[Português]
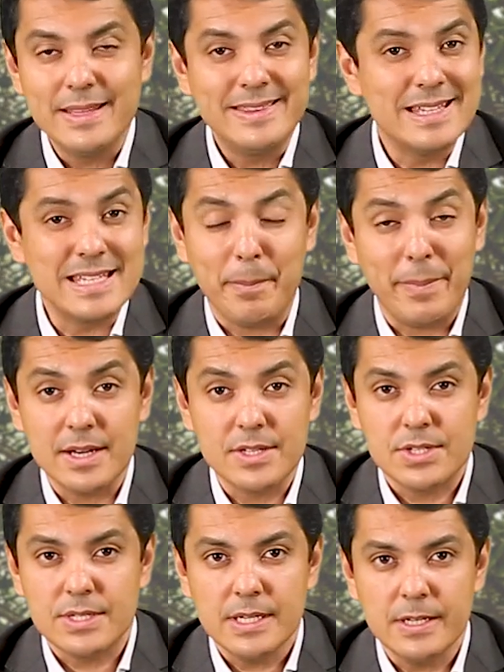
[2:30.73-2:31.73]

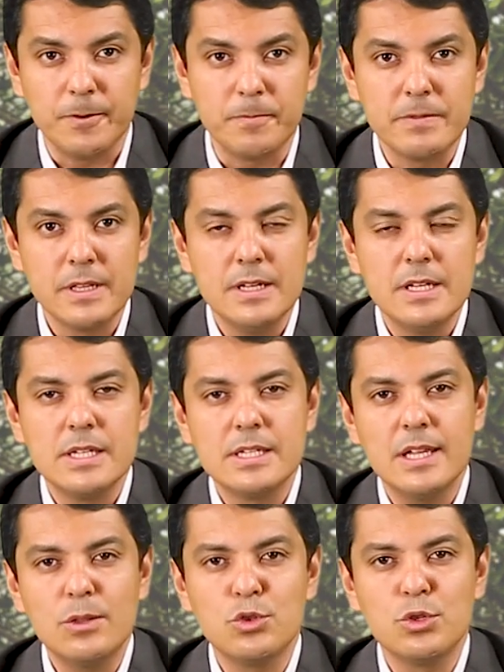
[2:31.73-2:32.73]
desapareceram,
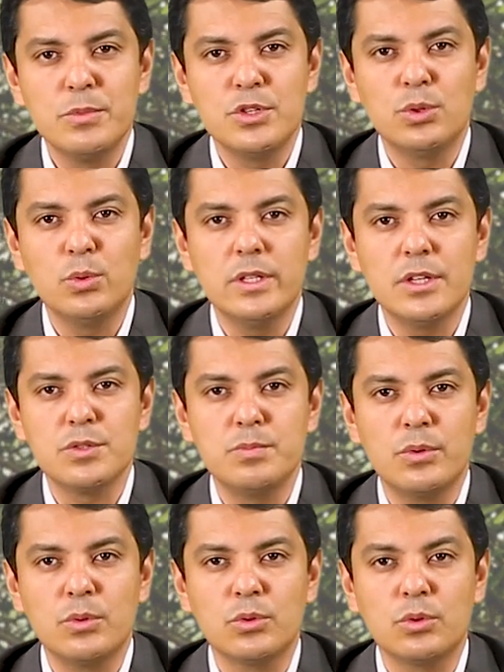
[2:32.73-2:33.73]
sendo substituídas
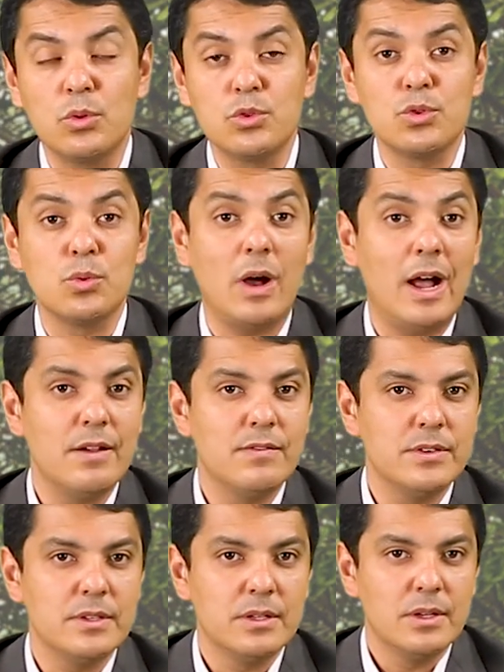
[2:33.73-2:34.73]
por um tom
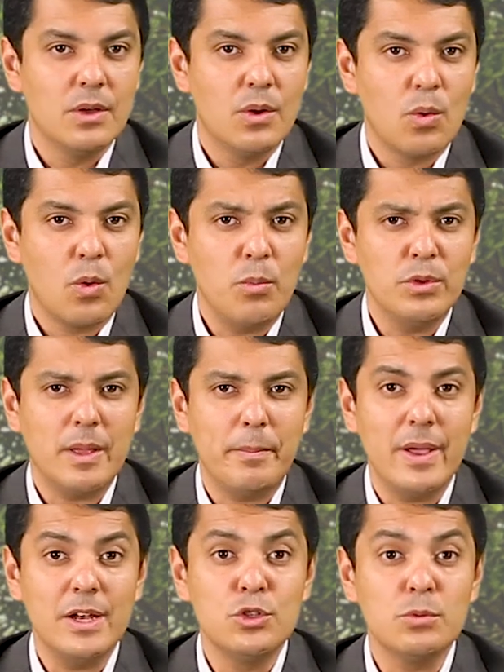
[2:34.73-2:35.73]
suave, como o da
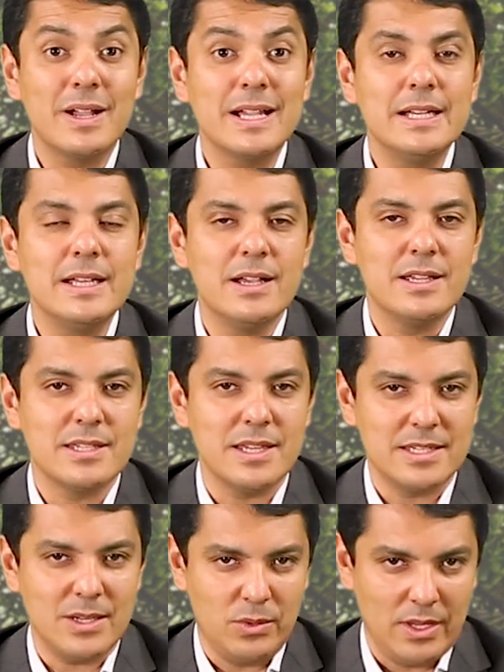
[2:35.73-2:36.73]
pele de uma criança
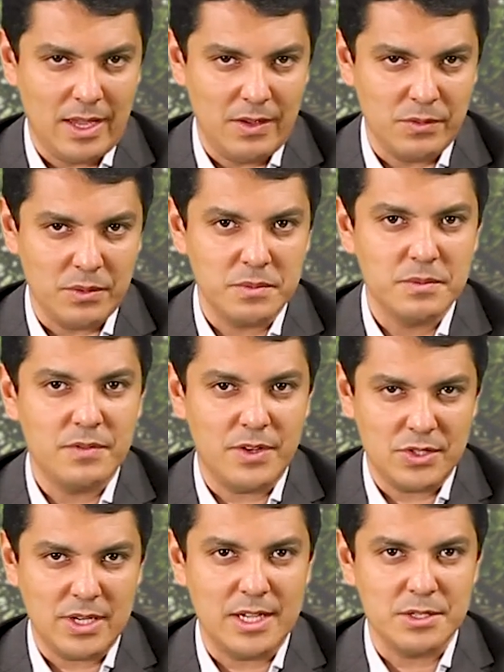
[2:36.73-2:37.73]
saudável.
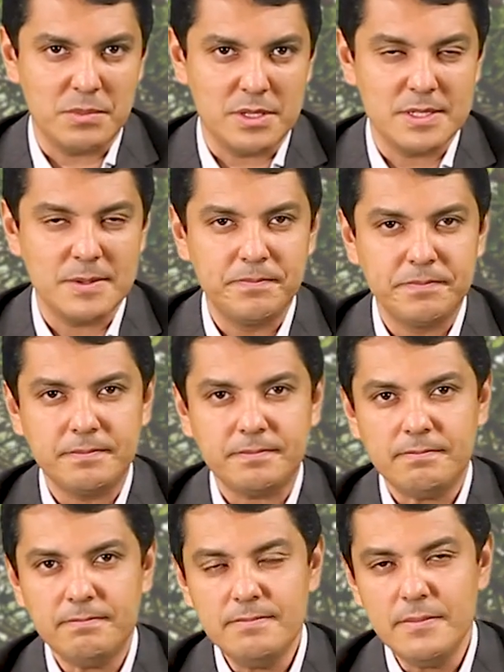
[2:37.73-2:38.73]
Fecha aspas.
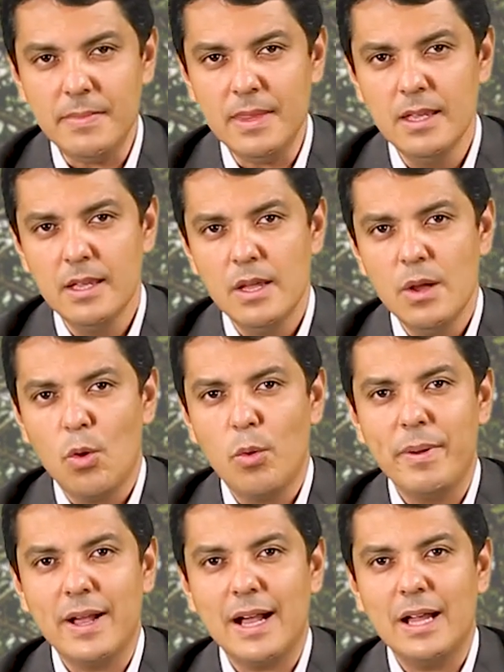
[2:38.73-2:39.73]
O
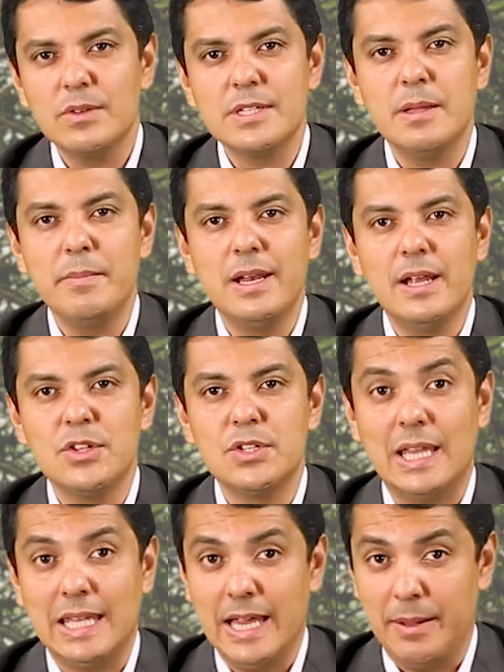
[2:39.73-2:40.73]
pecado é
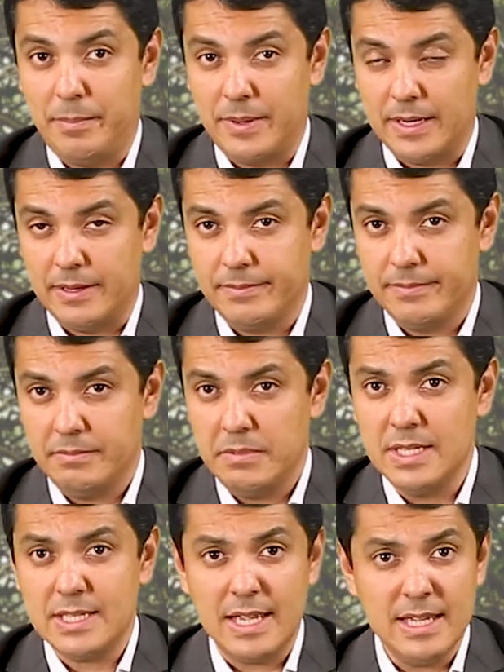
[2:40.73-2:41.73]
semelhante à lepra.
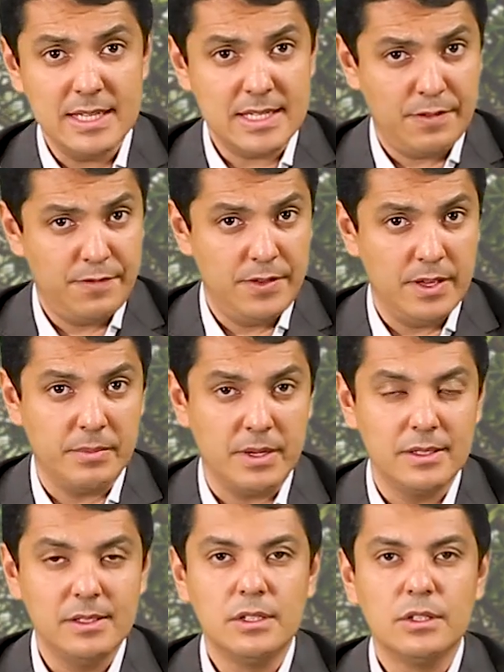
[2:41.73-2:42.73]
Isaías
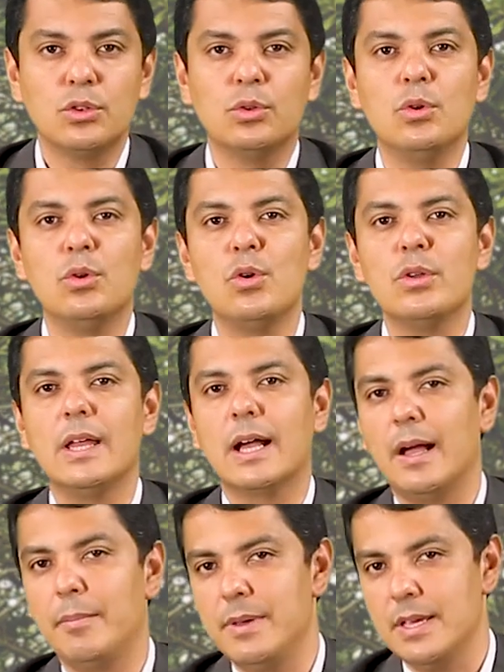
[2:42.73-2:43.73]
afirma: toda a
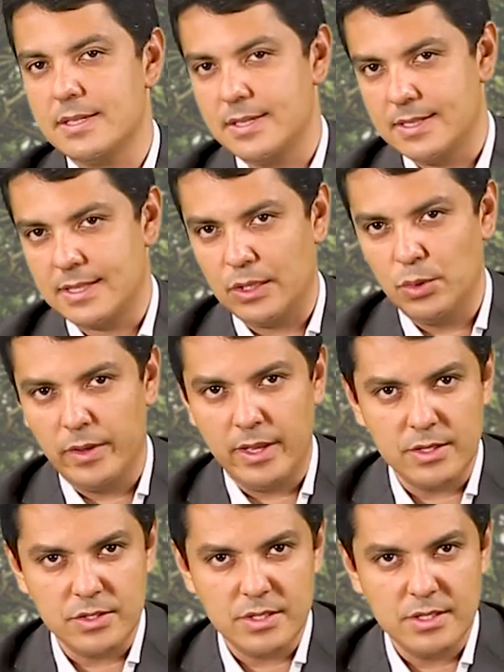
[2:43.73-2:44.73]
cabeça está
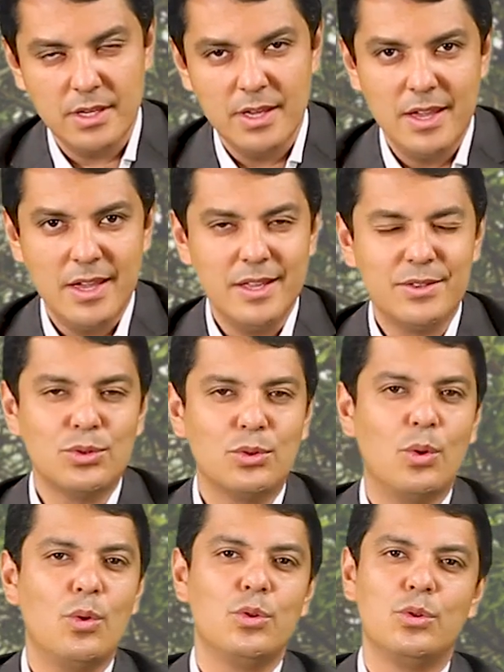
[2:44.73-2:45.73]
doente e
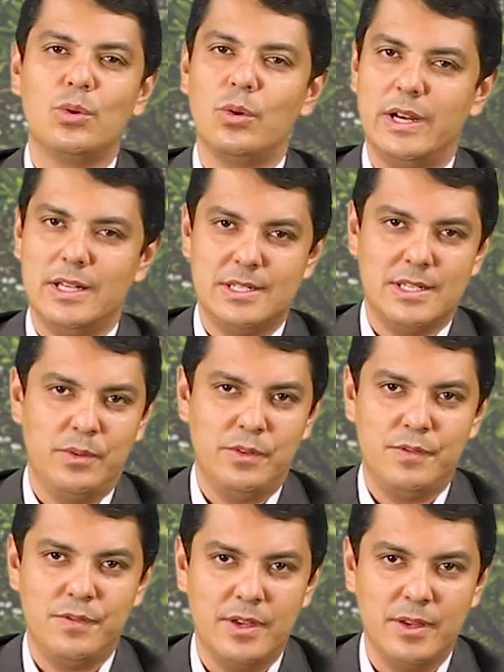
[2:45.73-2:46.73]
todo o coração
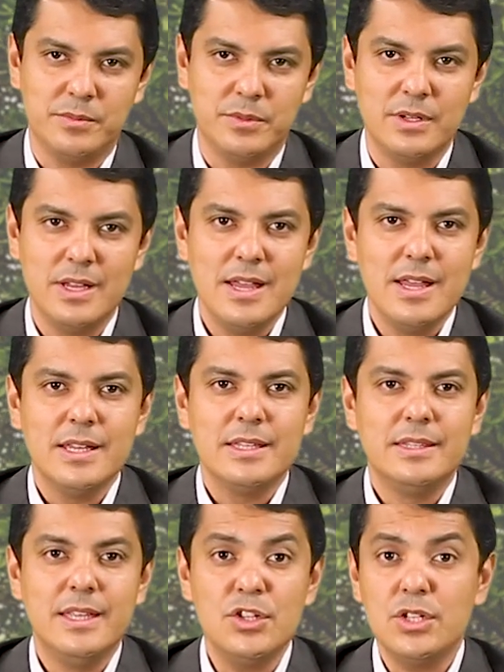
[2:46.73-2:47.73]
enfermo.
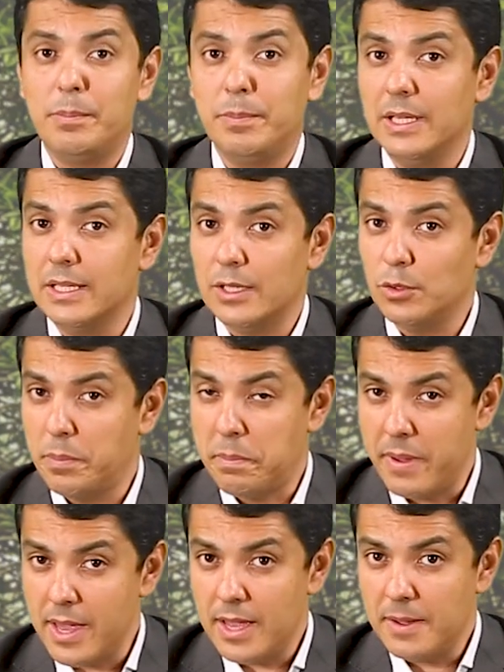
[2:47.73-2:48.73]
Desde a planta do
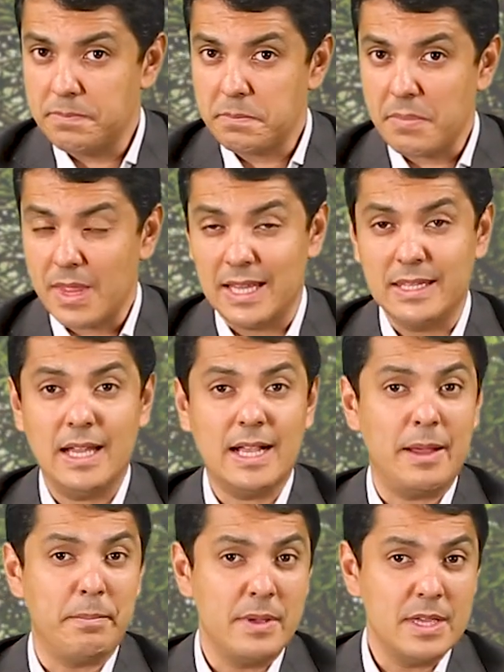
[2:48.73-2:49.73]
pé até a
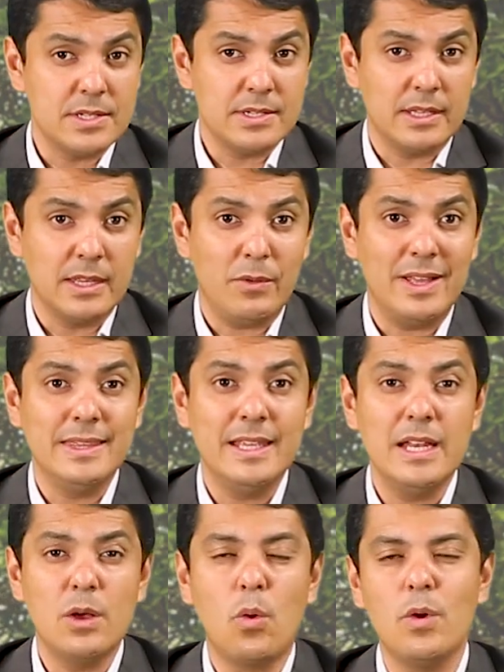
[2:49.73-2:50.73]
cabeça não há
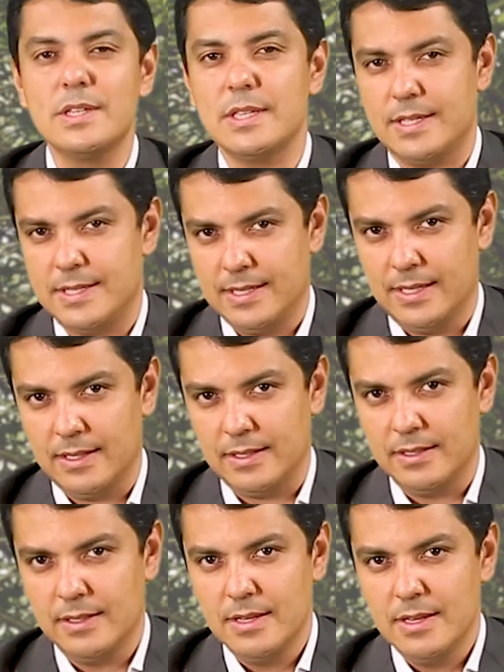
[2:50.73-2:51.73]
nele coisa sã